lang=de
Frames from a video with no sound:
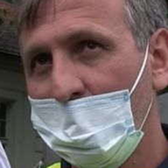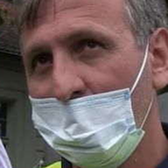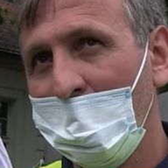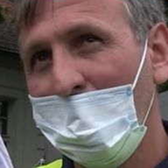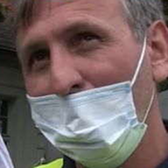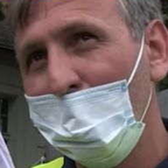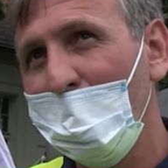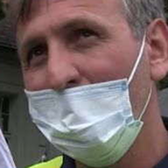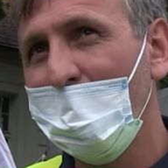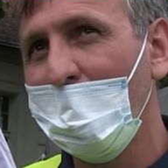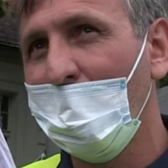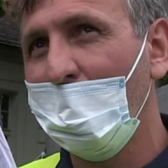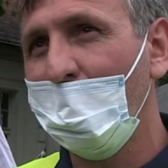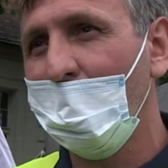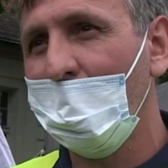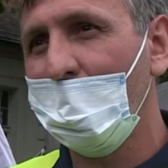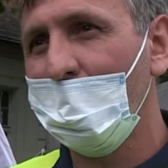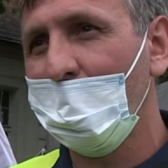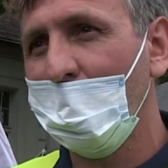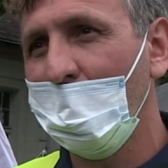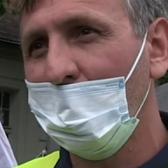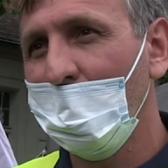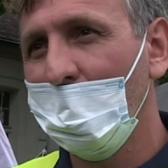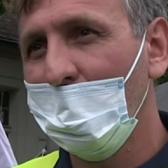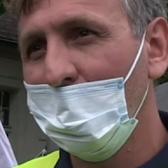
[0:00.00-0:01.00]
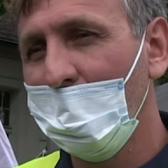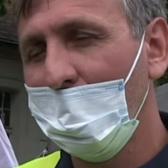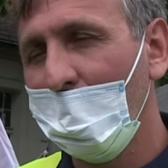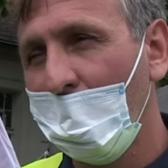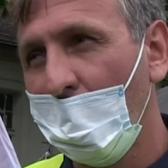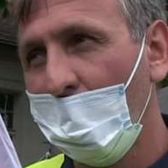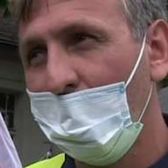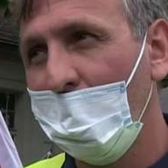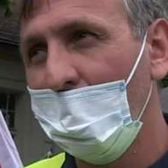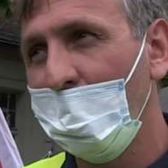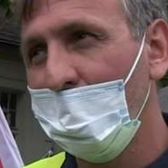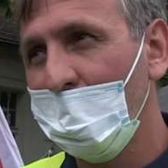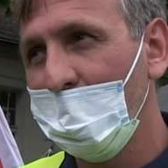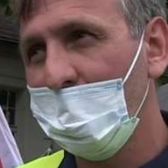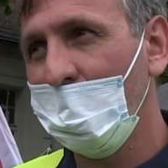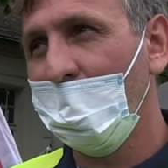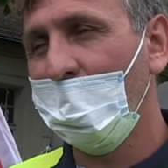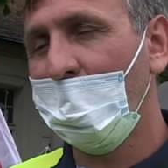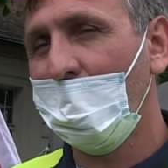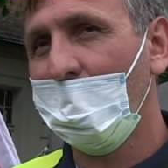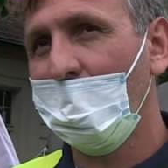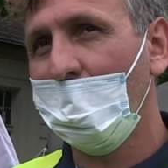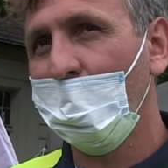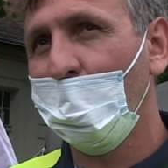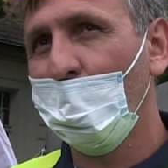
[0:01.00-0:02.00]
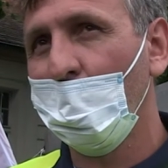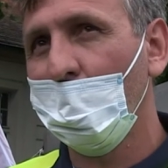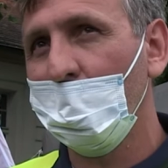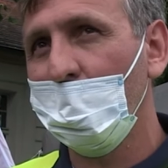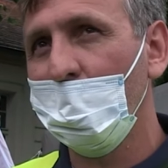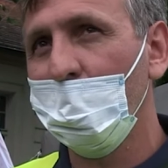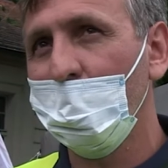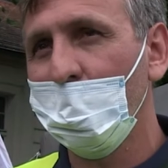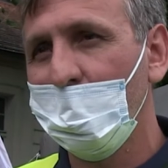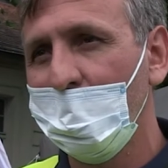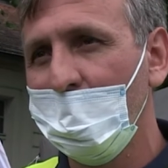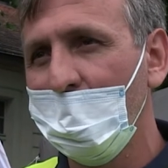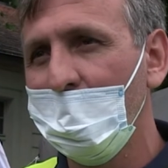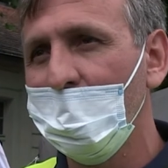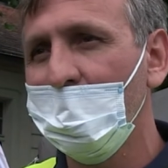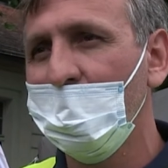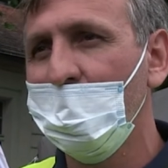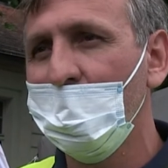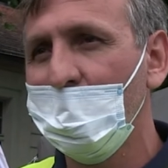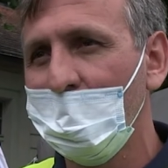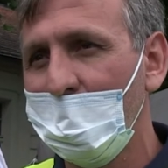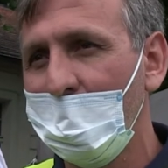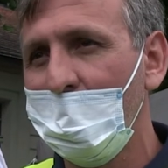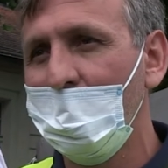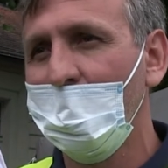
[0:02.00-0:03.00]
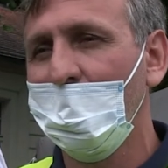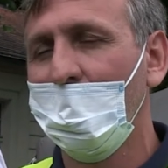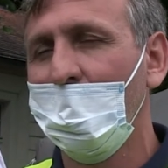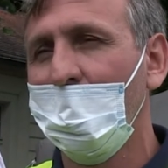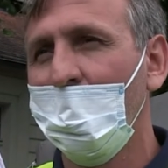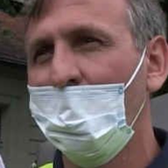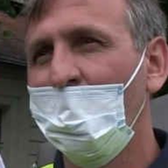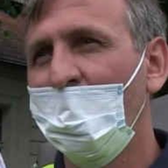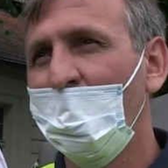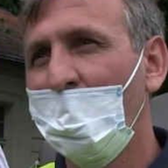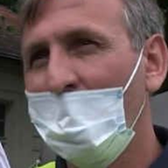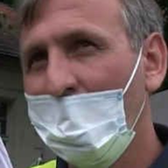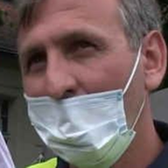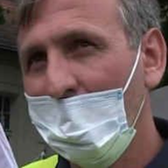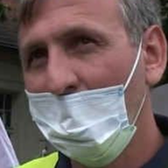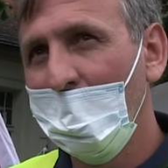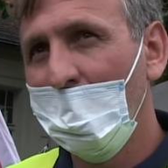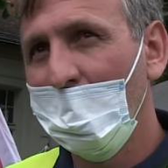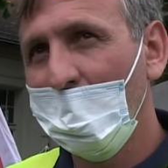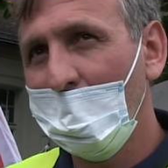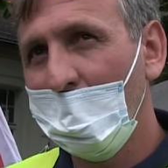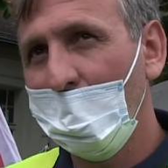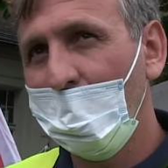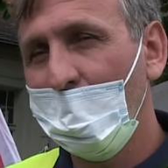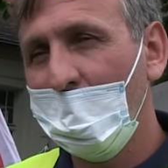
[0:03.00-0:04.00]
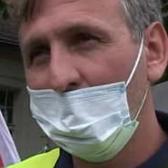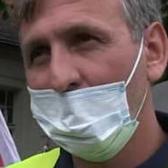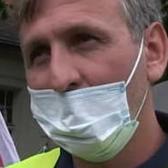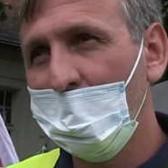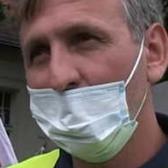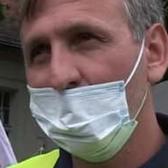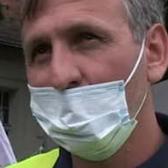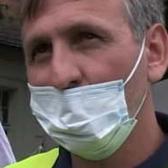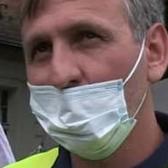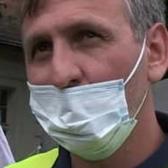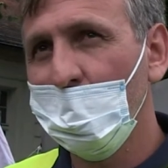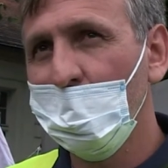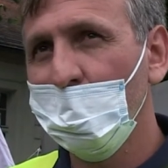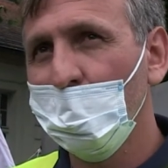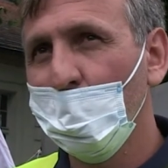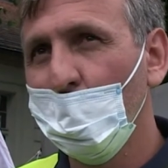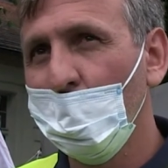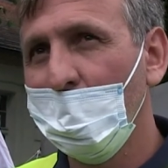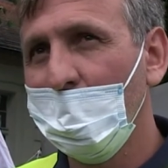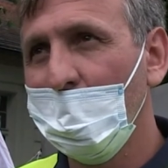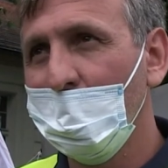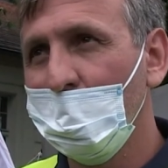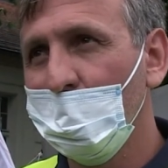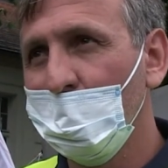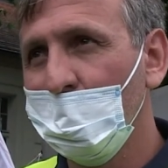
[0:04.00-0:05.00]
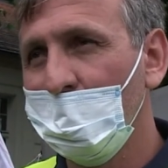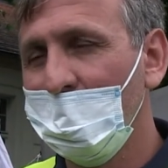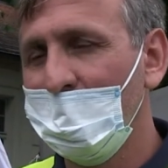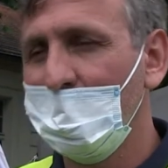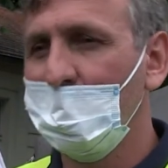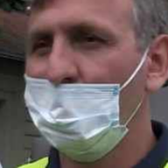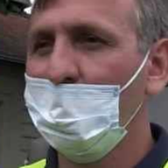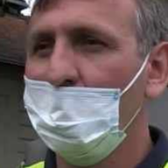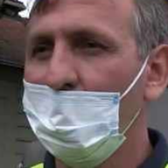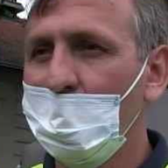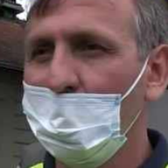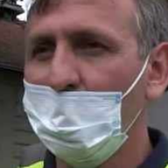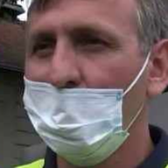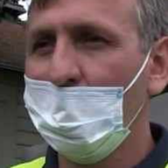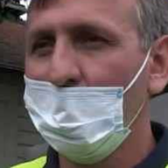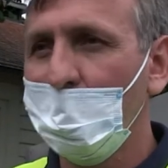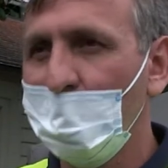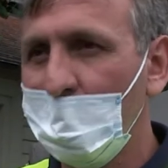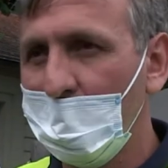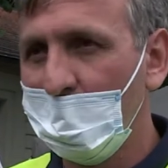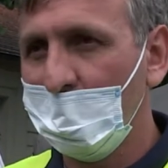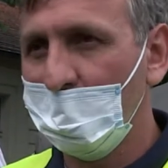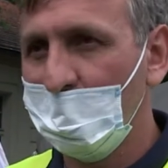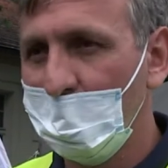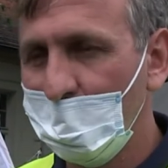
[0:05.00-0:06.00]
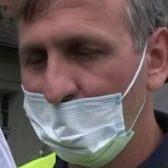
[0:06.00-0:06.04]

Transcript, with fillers: Der Mitarbeiter, der auch bei Wirtschaftstransport und der ist Gestellter, der verdient so im Monat so 600 Euro mehr.